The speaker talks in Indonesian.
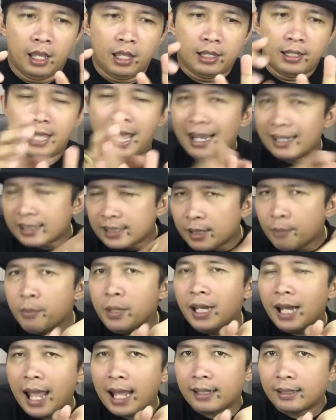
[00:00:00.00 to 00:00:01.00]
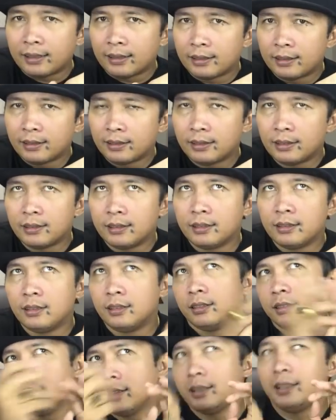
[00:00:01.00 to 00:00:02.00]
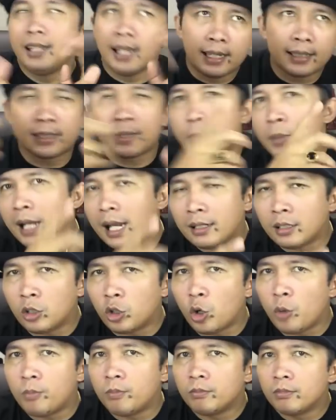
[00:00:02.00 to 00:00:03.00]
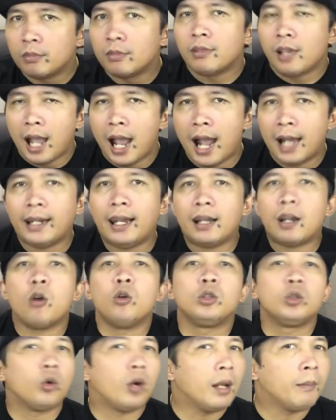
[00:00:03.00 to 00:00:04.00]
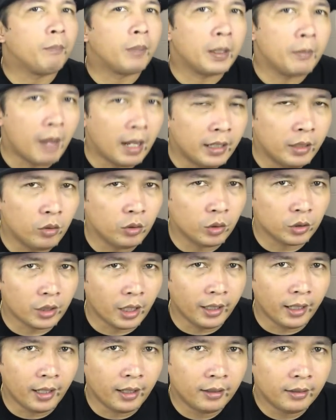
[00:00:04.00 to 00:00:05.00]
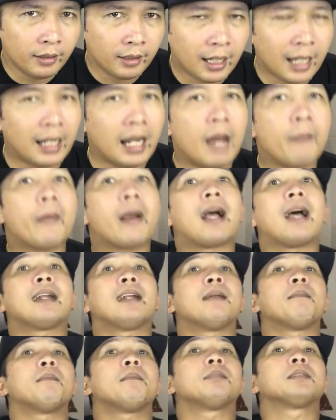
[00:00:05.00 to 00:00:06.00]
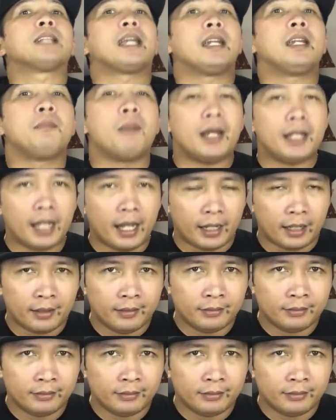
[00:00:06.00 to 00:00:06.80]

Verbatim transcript: Yang sembilan, ya sembilan grup ada keuntungan pribadi untuk saya. Kenapa? Karena saya dibayar.